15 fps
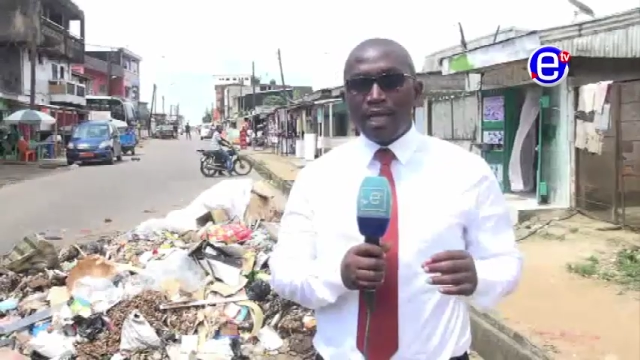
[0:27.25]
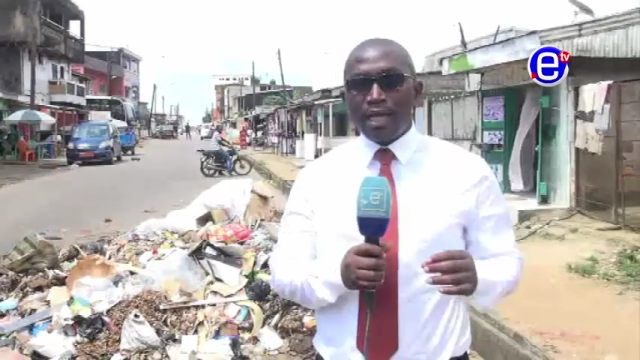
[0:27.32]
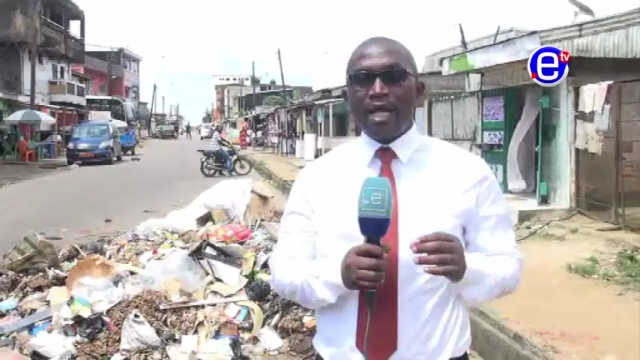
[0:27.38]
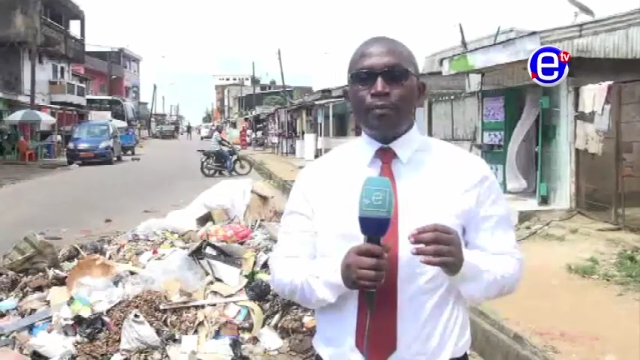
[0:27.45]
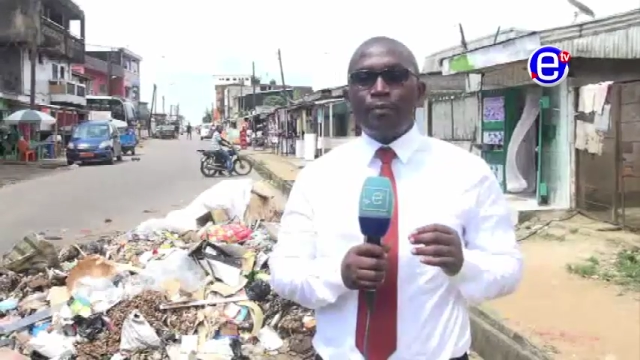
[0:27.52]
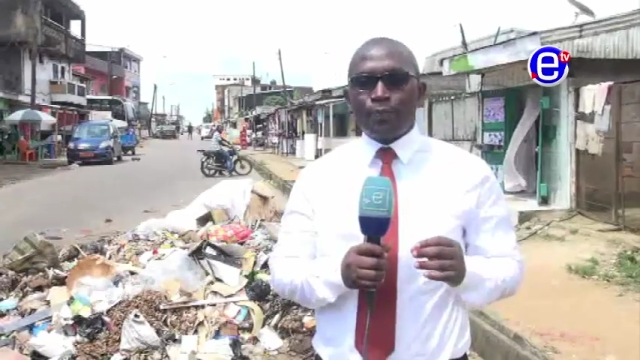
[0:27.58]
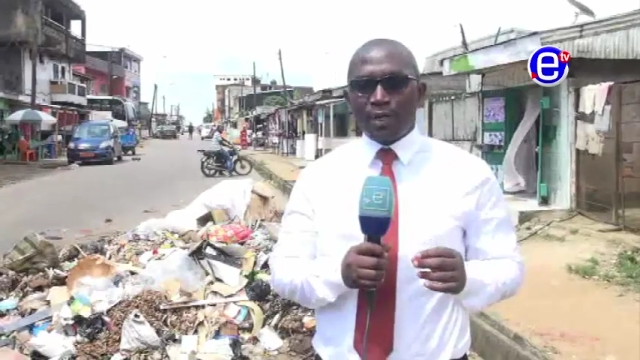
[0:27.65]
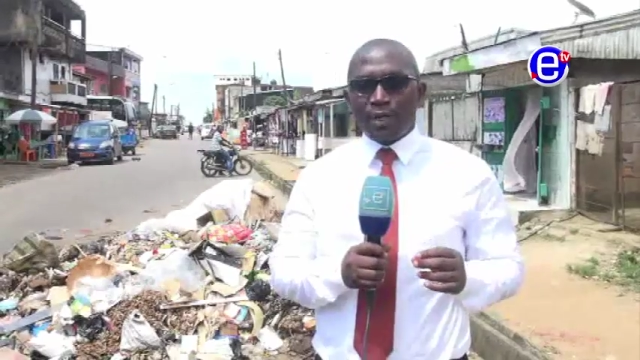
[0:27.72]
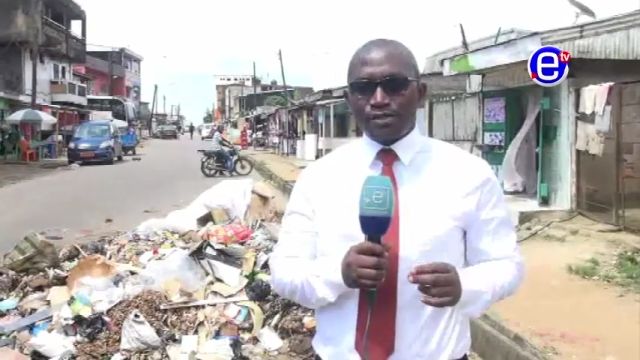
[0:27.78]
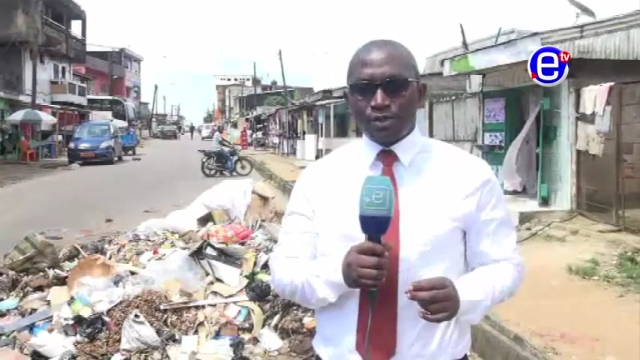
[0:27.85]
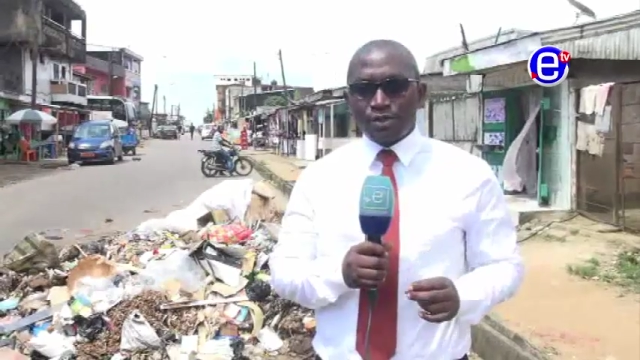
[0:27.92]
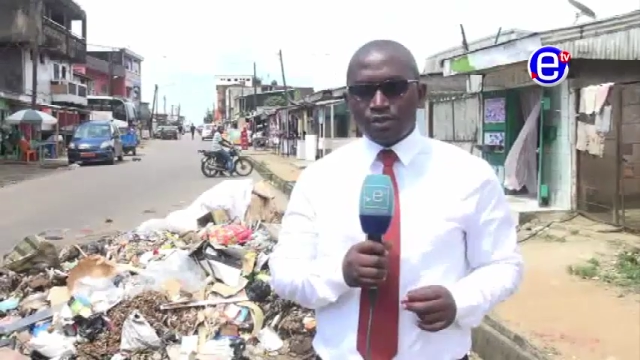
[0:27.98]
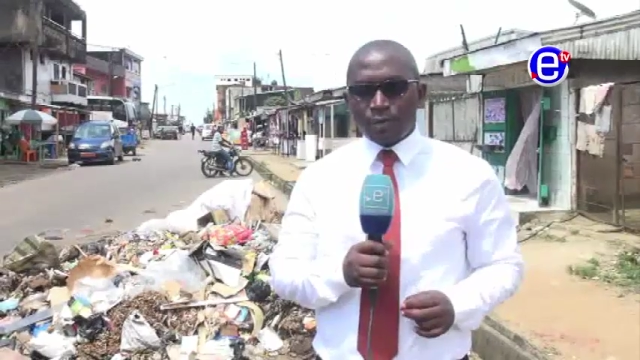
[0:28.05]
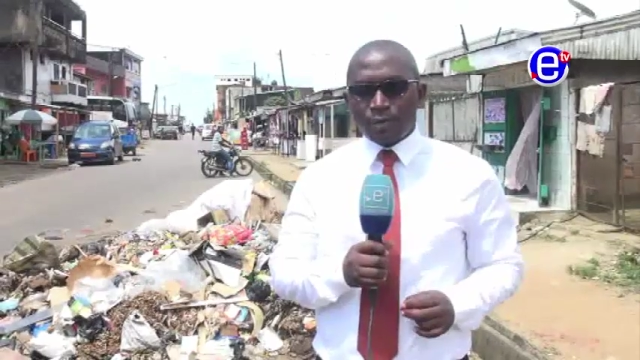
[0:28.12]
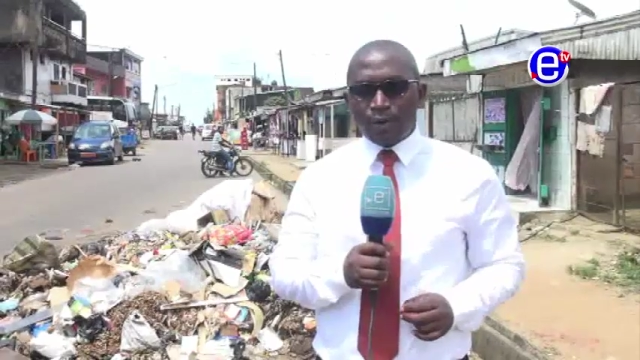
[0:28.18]
et la
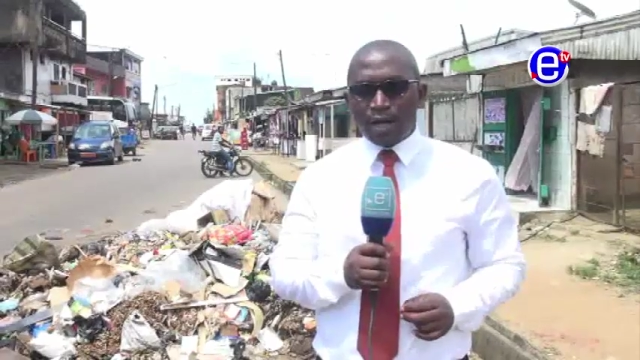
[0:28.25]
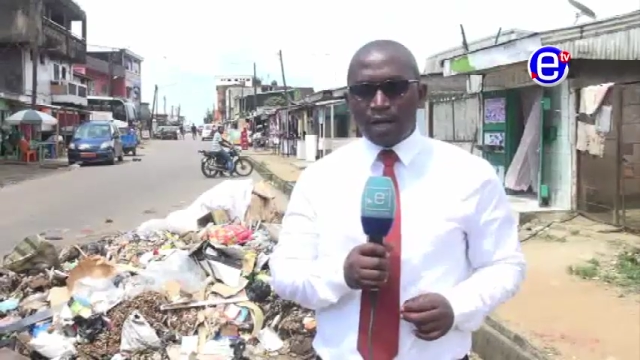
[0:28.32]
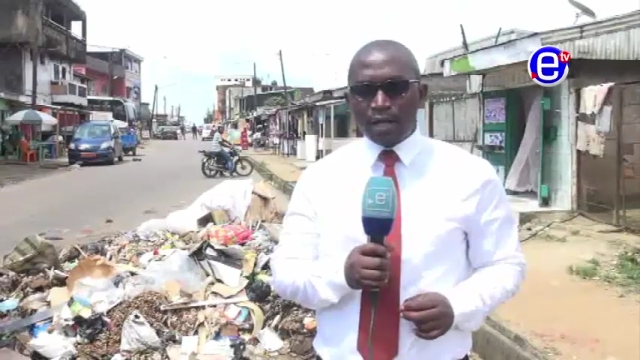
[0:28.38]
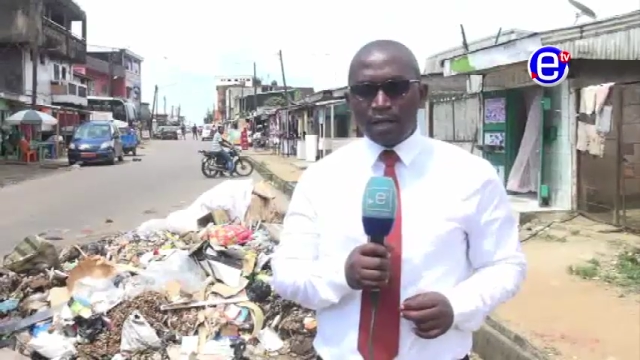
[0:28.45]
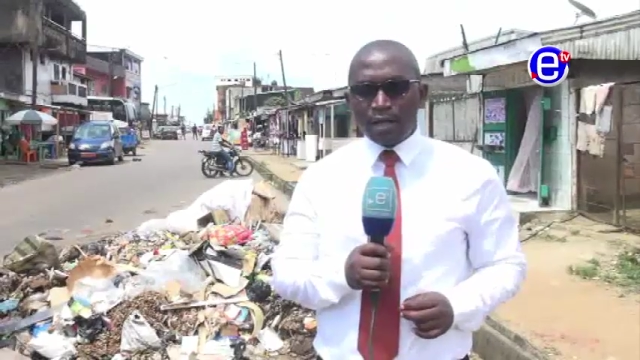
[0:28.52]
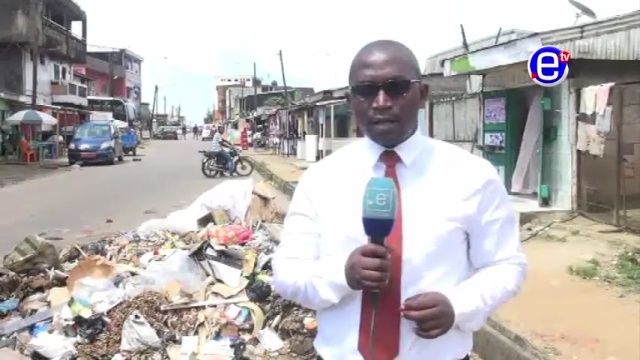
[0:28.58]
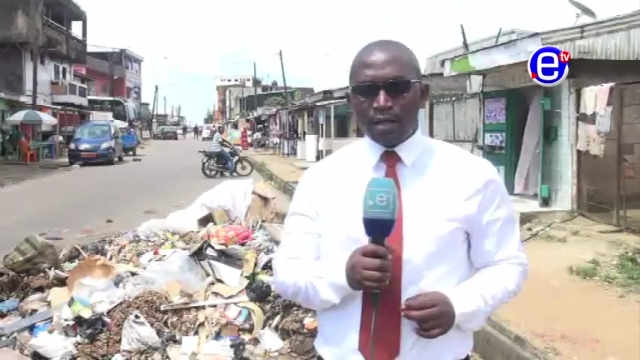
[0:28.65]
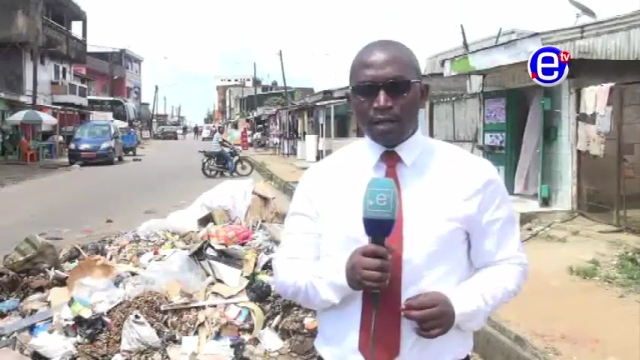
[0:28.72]
population se plaint